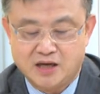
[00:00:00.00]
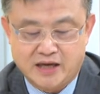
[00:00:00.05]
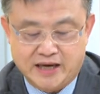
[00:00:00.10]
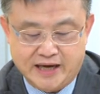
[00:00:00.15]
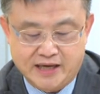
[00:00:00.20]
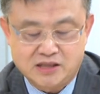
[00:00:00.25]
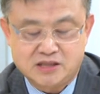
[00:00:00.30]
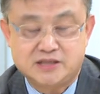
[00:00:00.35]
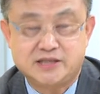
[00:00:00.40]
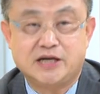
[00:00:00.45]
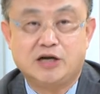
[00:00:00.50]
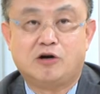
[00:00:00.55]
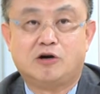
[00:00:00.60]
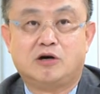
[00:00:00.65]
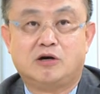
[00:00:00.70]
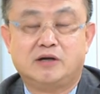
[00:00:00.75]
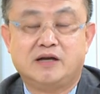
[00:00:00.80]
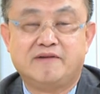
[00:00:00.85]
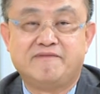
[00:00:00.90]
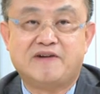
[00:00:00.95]
哎，结
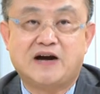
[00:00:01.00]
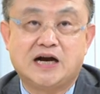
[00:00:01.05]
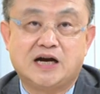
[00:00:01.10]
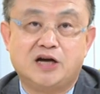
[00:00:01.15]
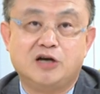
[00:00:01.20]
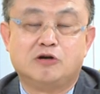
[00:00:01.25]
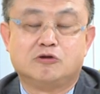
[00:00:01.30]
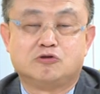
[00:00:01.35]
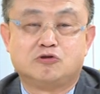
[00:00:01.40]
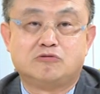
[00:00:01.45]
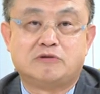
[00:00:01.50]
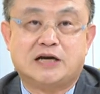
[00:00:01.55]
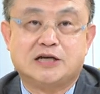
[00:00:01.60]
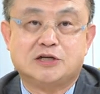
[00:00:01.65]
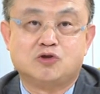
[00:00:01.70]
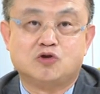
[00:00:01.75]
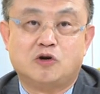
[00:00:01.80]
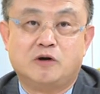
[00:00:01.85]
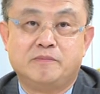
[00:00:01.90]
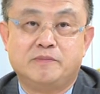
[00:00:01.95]
果联发科有出来
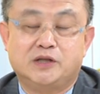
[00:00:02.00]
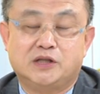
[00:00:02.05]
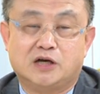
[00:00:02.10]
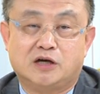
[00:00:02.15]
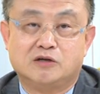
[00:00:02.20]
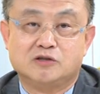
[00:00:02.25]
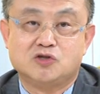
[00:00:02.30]
说明哦，